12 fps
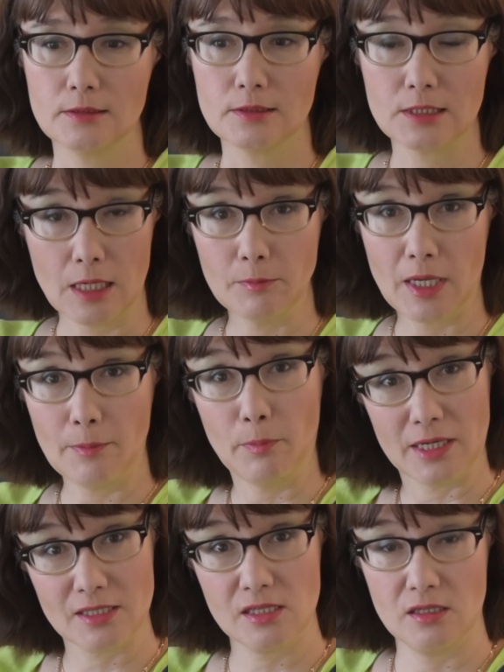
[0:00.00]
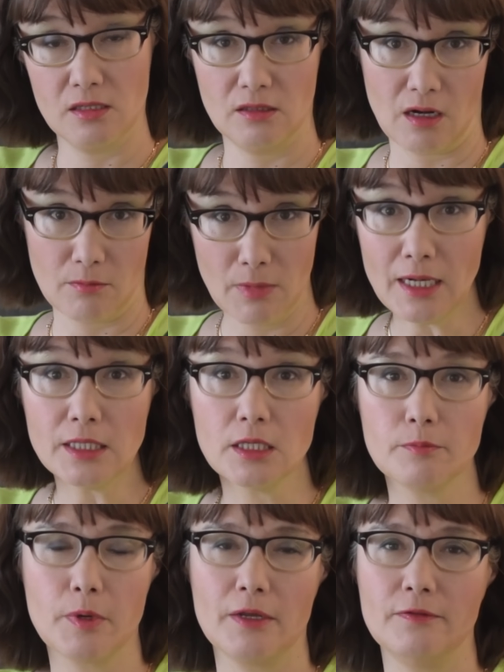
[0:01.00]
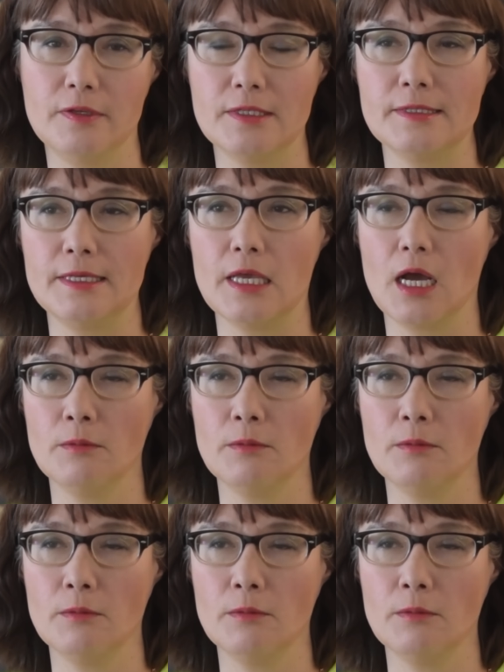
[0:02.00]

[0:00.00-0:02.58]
Самые опасные нормальные профессии